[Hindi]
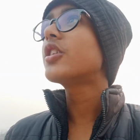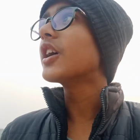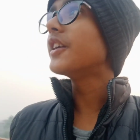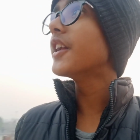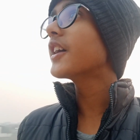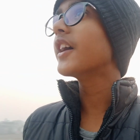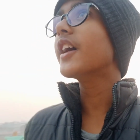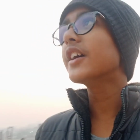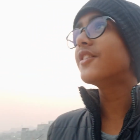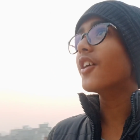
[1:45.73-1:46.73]
ठंडक है
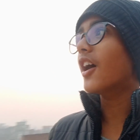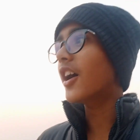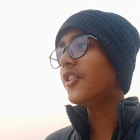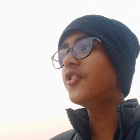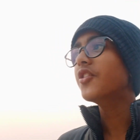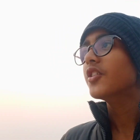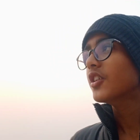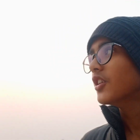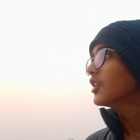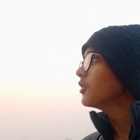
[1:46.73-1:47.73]
आज आज
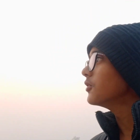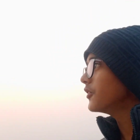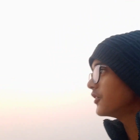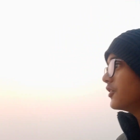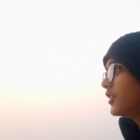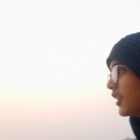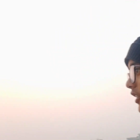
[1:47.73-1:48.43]
देखिए